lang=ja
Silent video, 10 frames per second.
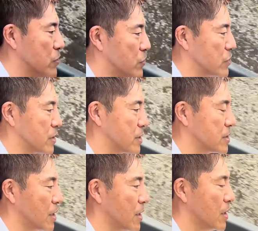というふうにです
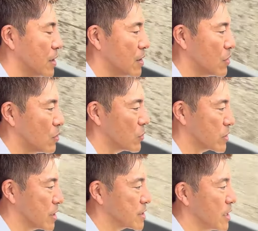ね思っ
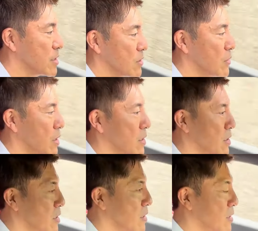た際には、
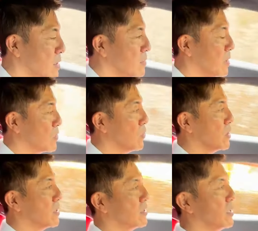まあ、こう
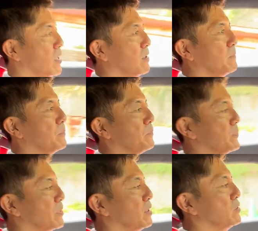やって
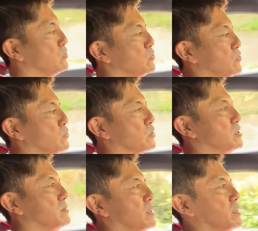ルーフを
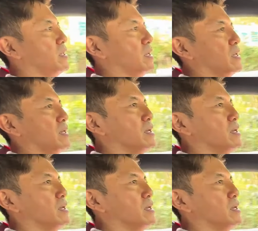閉めて